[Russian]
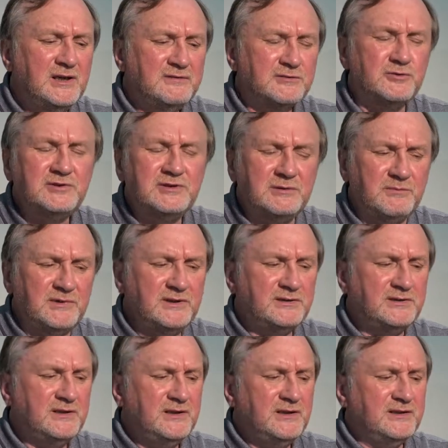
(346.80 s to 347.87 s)
все это имеет
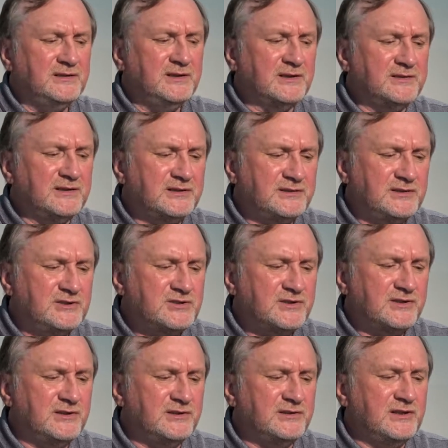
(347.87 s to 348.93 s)

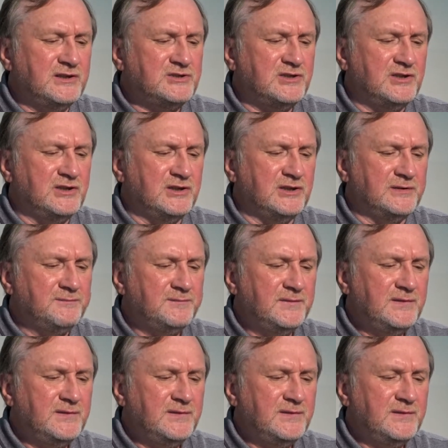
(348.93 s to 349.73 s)
диагностическое значение.